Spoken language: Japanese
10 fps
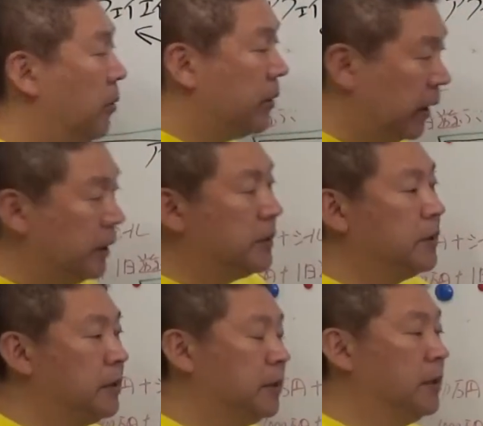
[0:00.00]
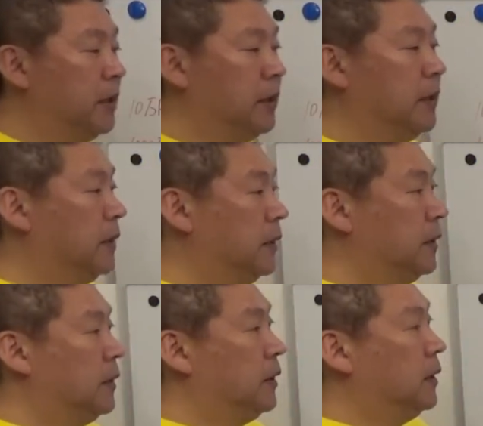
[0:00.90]
OK です。
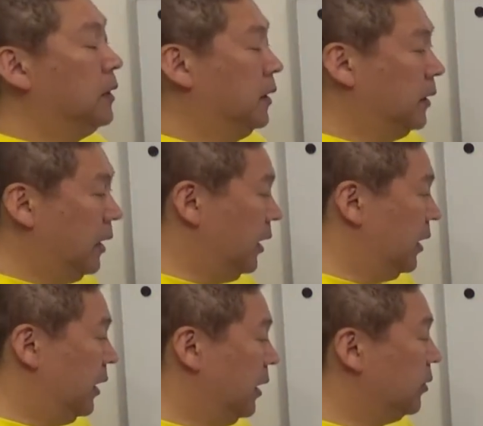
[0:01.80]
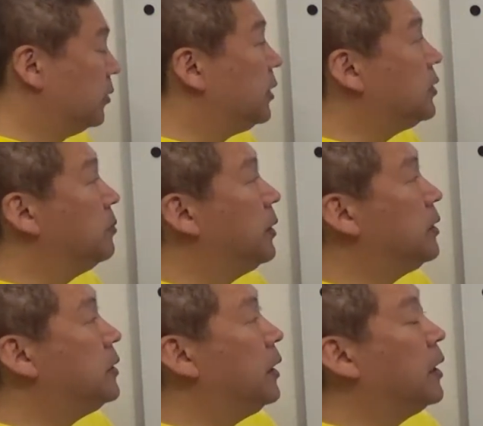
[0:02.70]
で、あと説
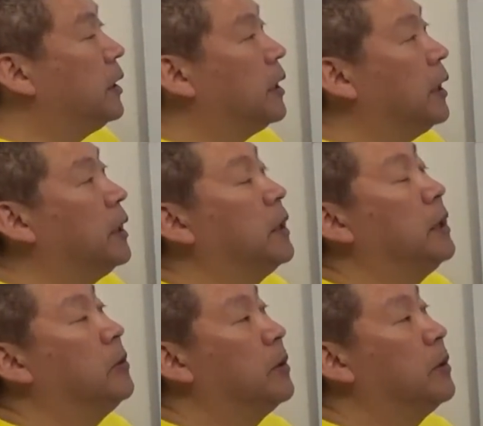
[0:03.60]
明していかなきゃいけないの